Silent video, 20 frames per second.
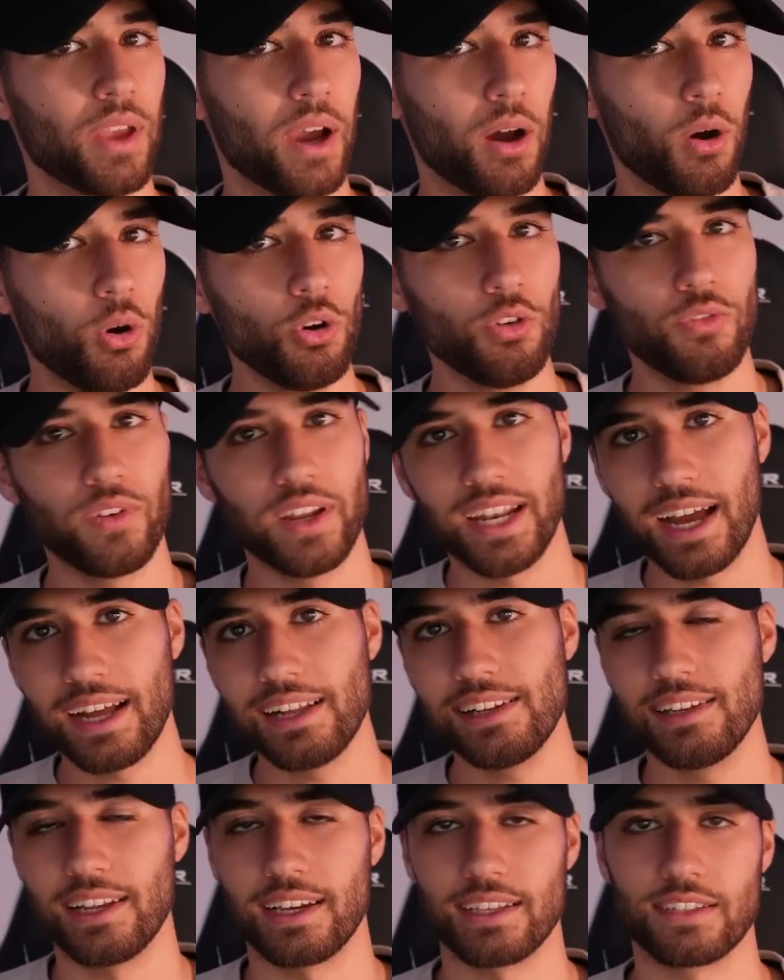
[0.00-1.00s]
Auch wenn
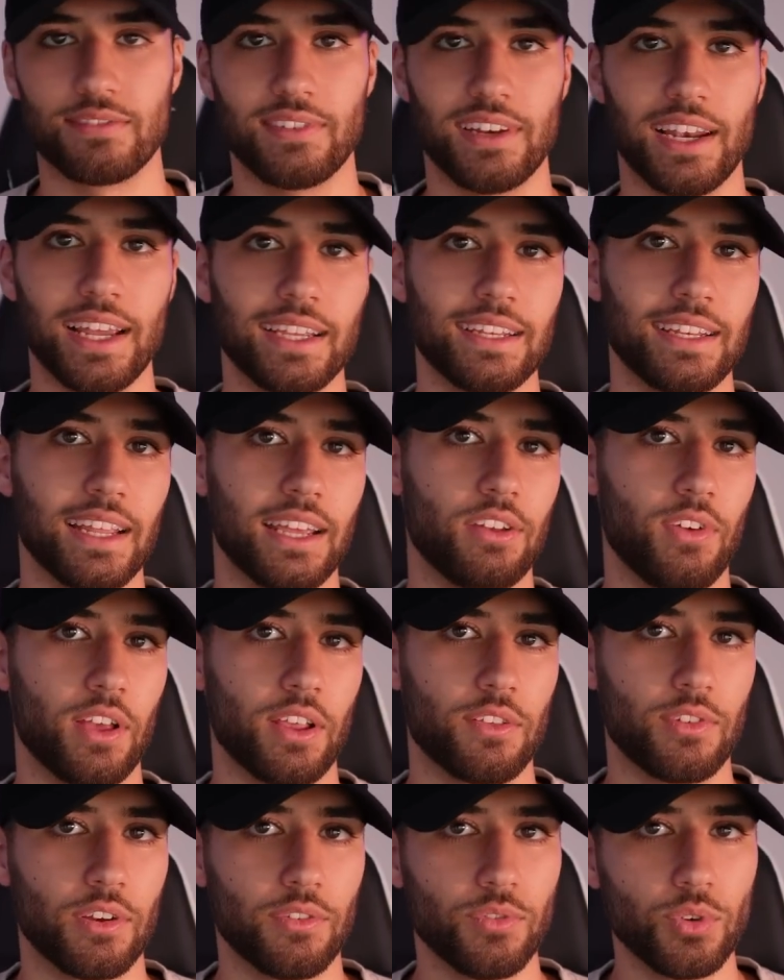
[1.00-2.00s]
all das vielleicht
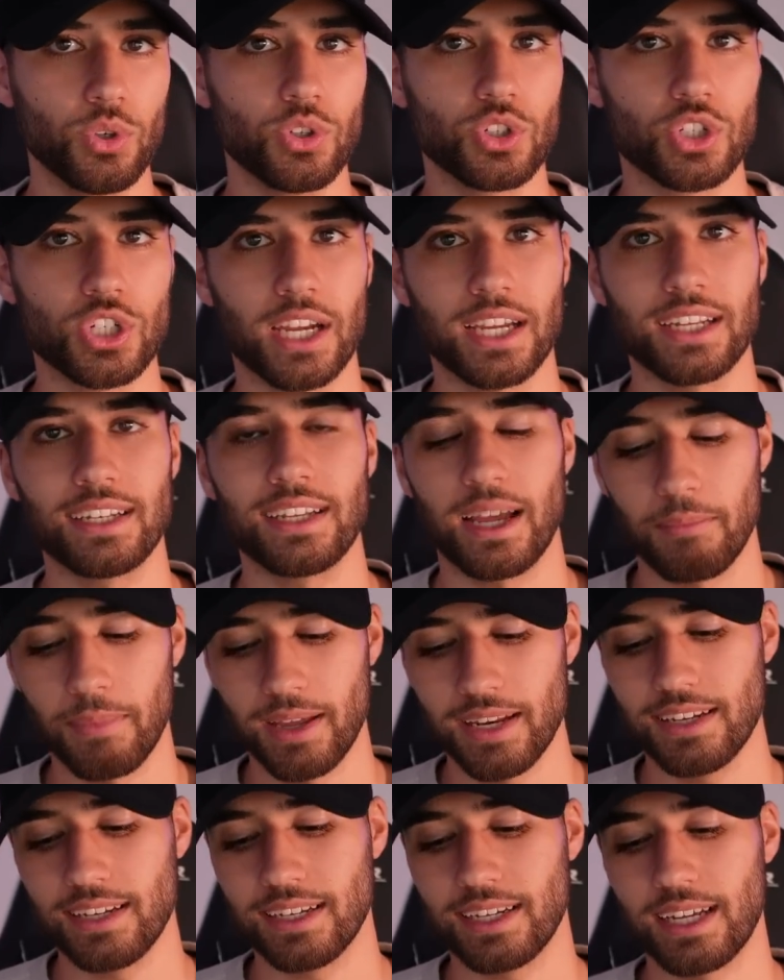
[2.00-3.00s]
etwas verwirrend scheint, am
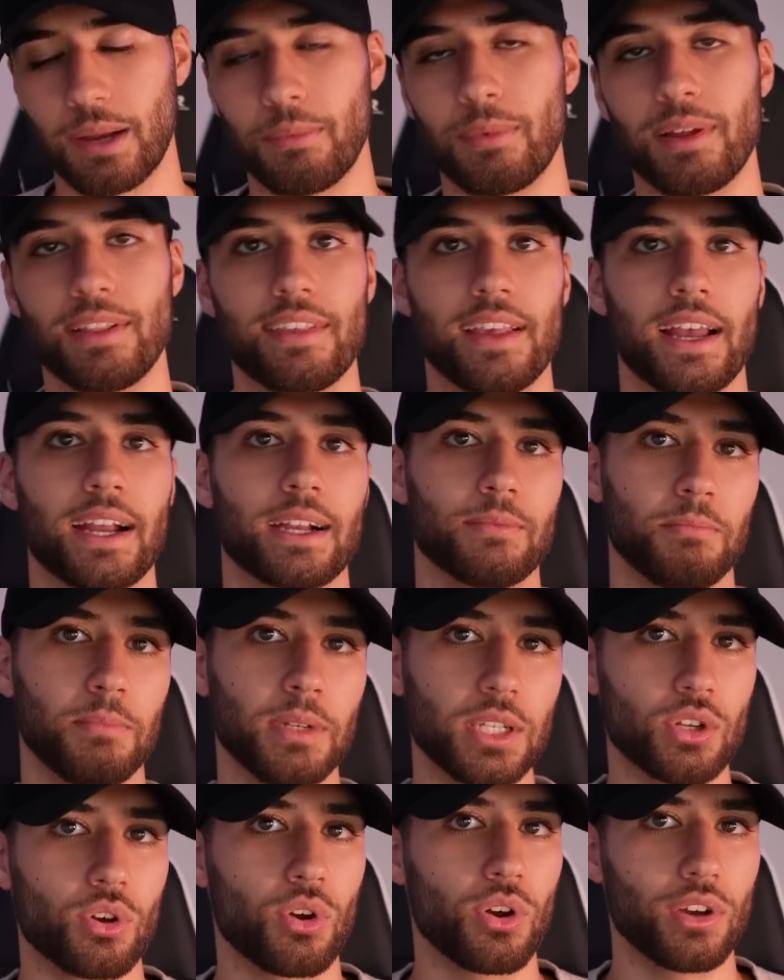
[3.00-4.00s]
Ende kann man sagen,
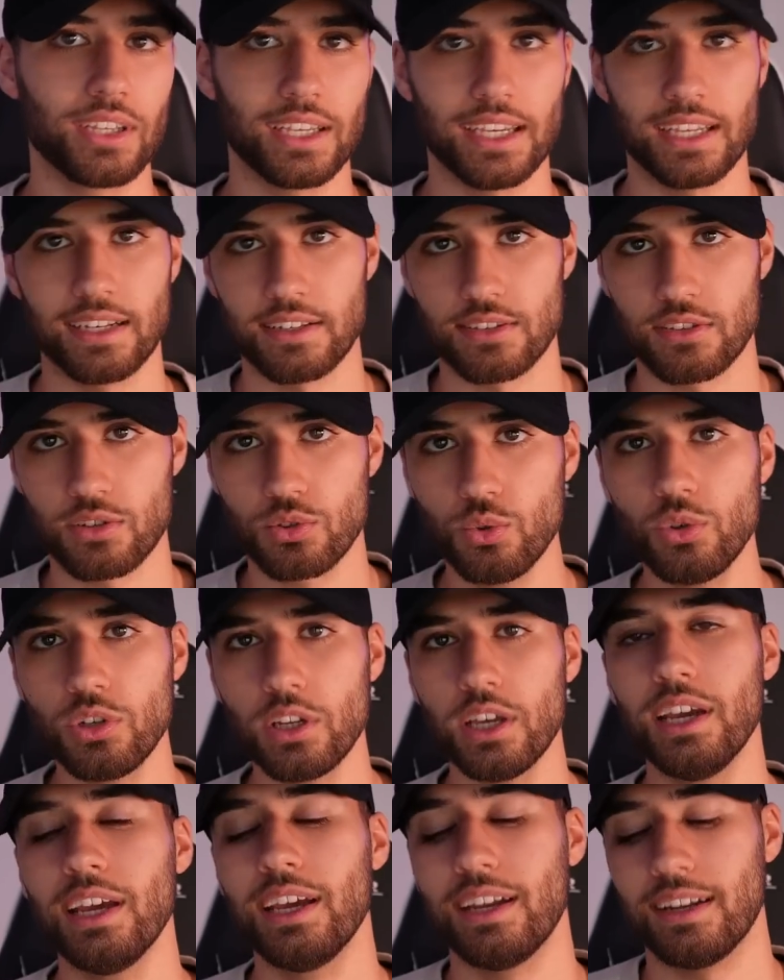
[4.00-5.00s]
Bitcoin geht es gut,
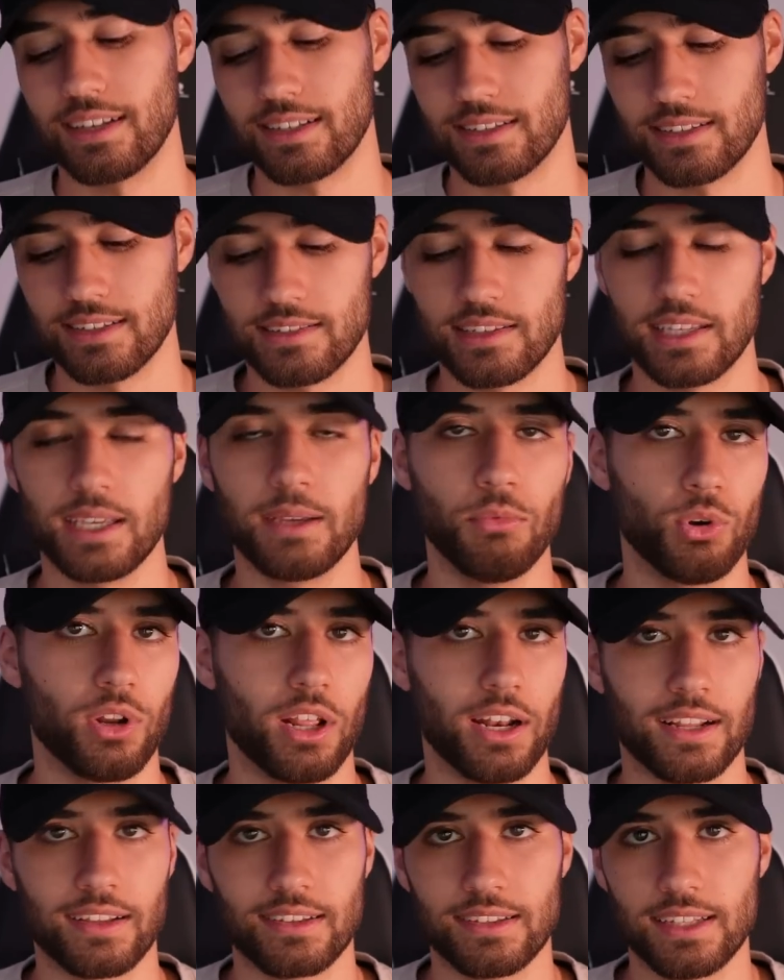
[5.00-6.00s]
das System
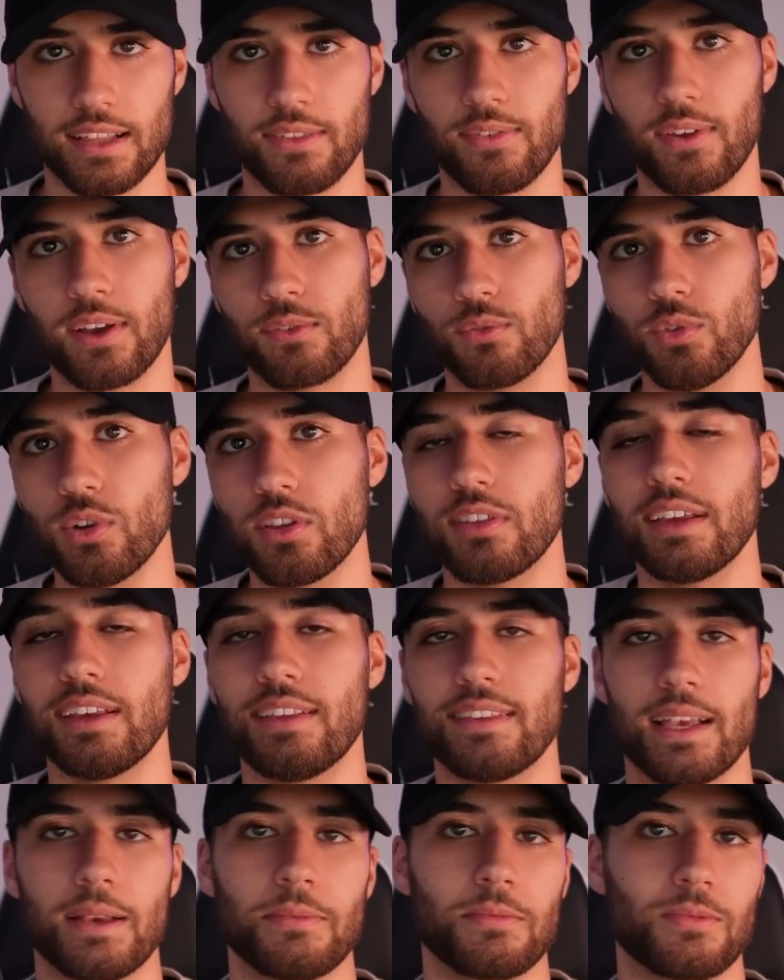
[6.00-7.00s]
oder das Netzwerk wird sich
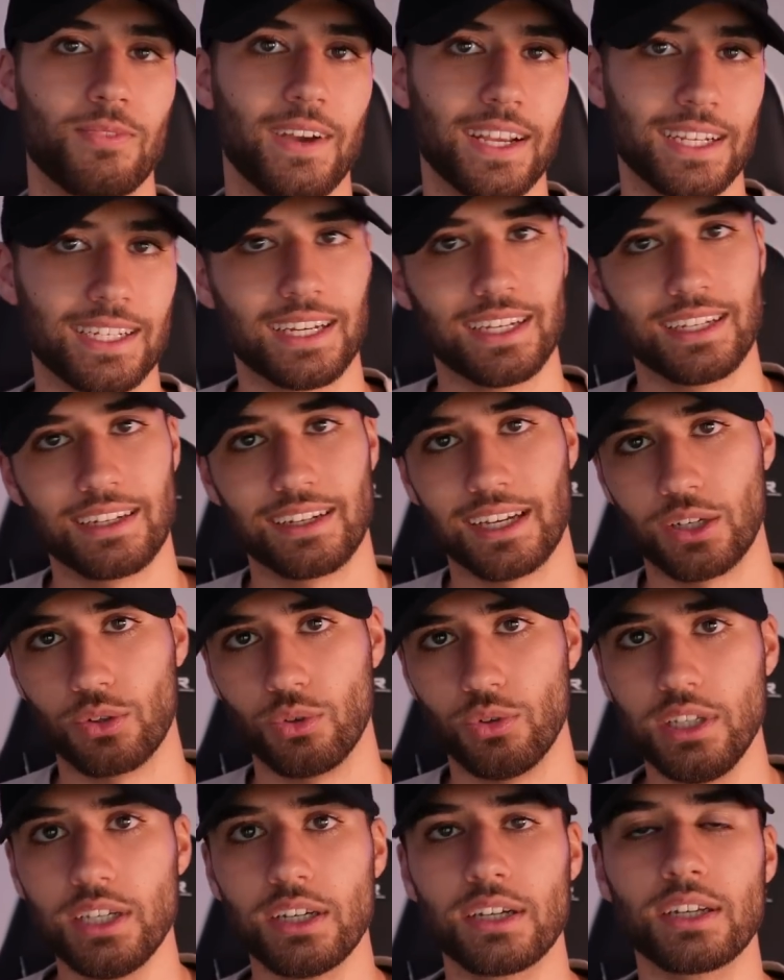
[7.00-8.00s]
selbst weiterhin
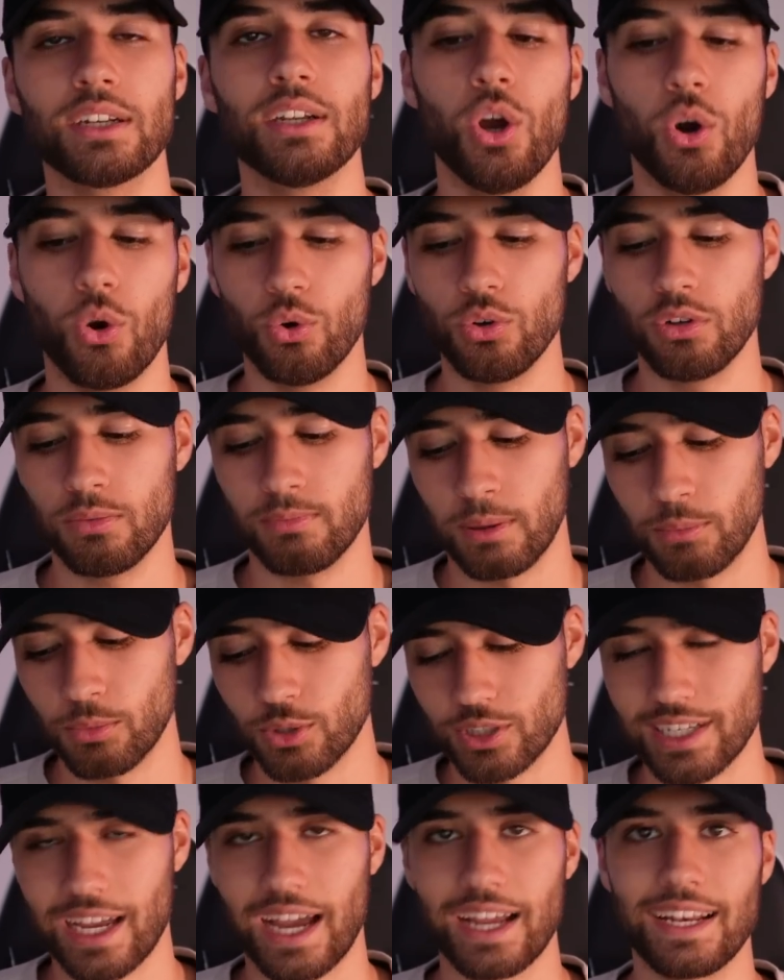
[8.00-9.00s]
regulieren und man
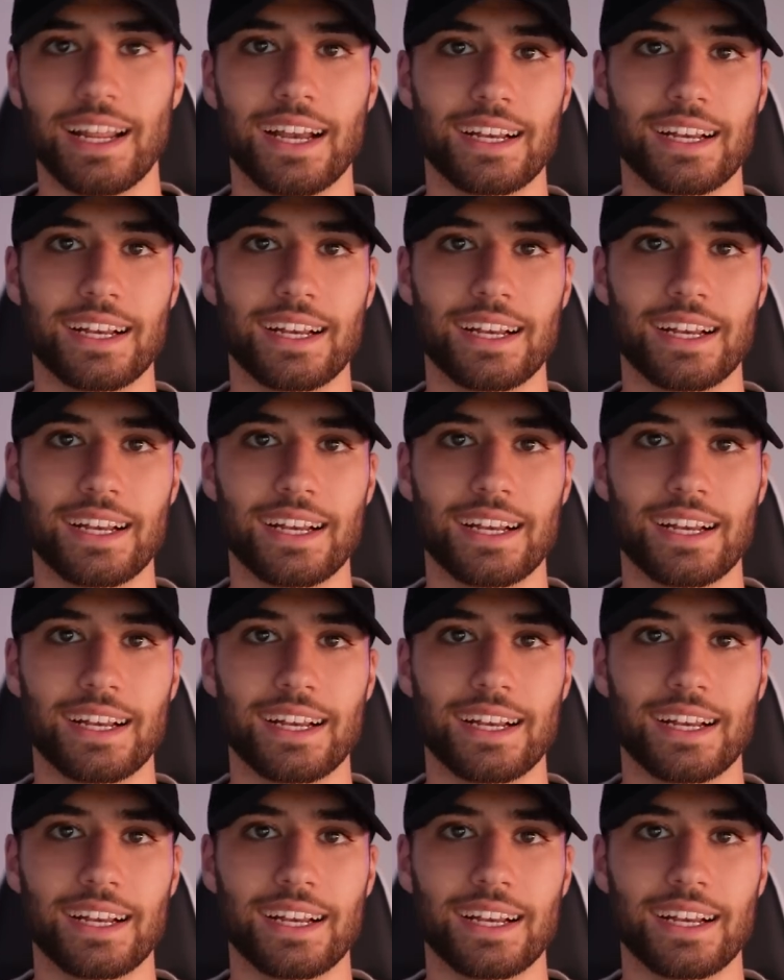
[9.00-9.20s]
muss keine